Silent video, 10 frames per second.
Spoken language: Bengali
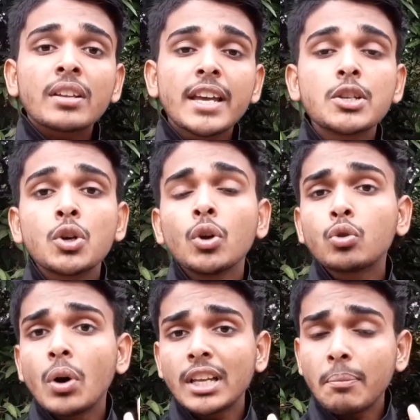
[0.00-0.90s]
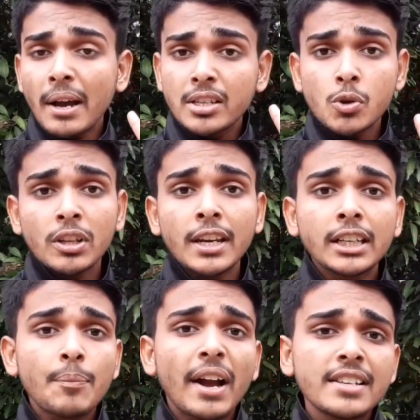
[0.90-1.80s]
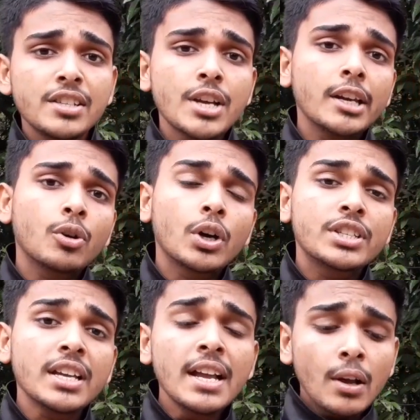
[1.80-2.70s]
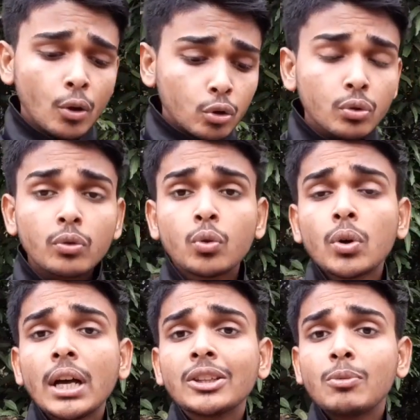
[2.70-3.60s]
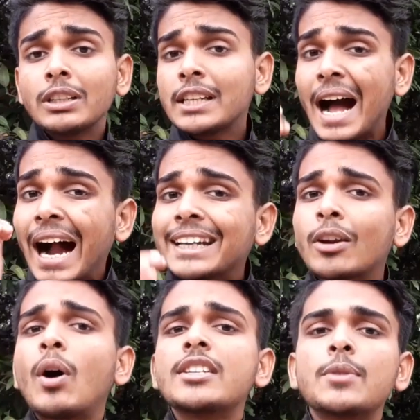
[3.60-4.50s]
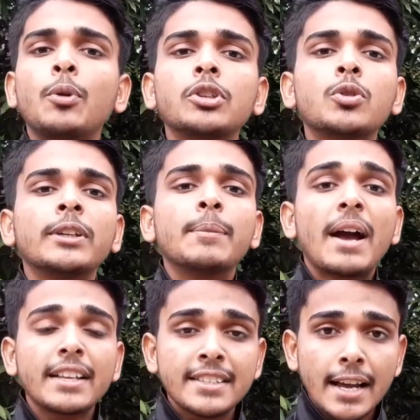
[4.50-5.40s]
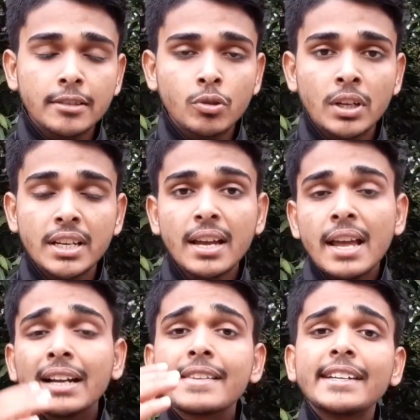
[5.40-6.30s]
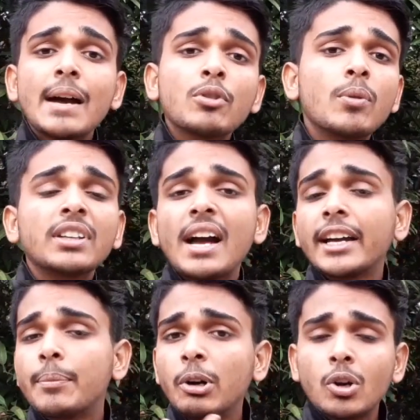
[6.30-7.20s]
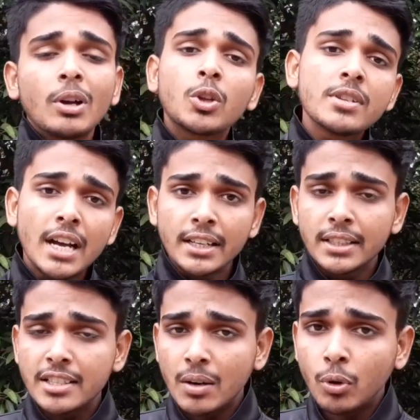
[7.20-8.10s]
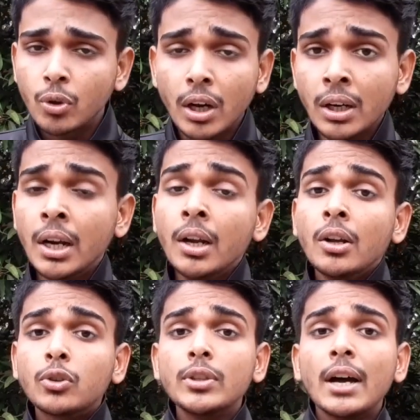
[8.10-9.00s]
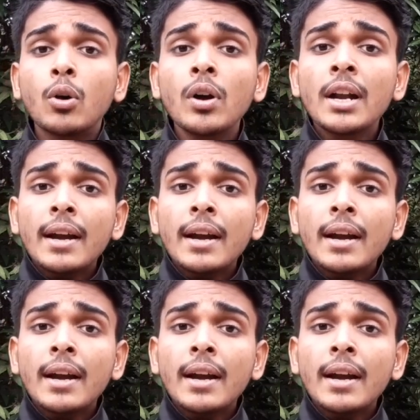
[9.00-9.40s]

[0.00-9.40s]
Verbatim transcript: সেই জন্য দু হাজার তোমাদের একটা ভ্যাকেন্সি জারি করা হয়েছে টোটাল তোমাদের আঠেরো হাজার পদে তোমাদের ভ্যাকেন্সি আসতে চলেছে যেটা আমি তোমাদের আগের ভিডিওর মাধ্যমে জানিয়ে দিয়েছিলাম বন্ধুরা তো দেখো